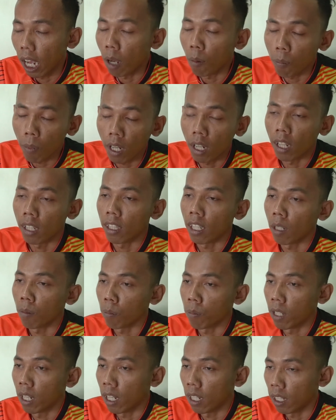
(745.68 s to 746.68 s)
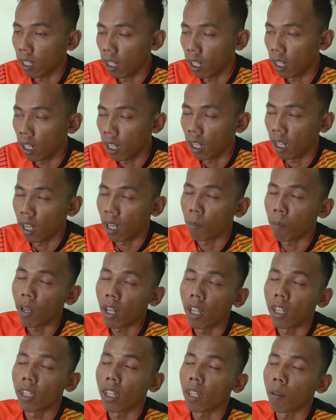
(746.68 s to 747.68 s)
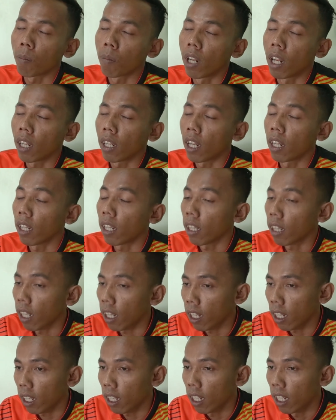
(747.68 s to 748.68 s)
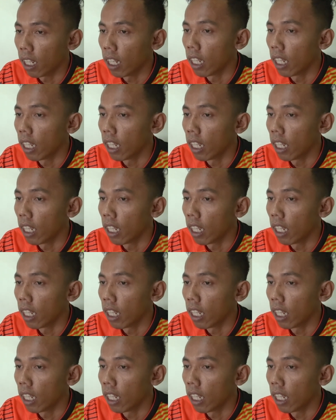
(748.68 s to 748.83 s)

apa latar eh, apa latar belakang kita